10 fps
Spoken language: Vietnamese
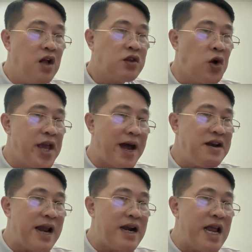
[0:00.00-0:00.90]
Tôi nghĩ
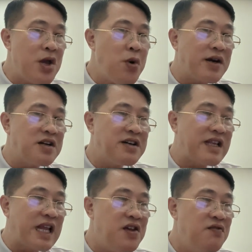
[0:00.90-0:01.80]
hắn đang để kế hoạch ra
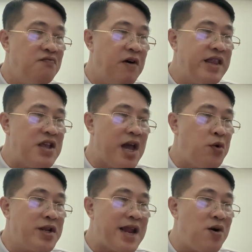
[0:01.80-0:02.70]
tay với thế gia
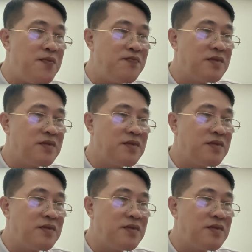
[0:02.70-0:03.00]
huyết đau.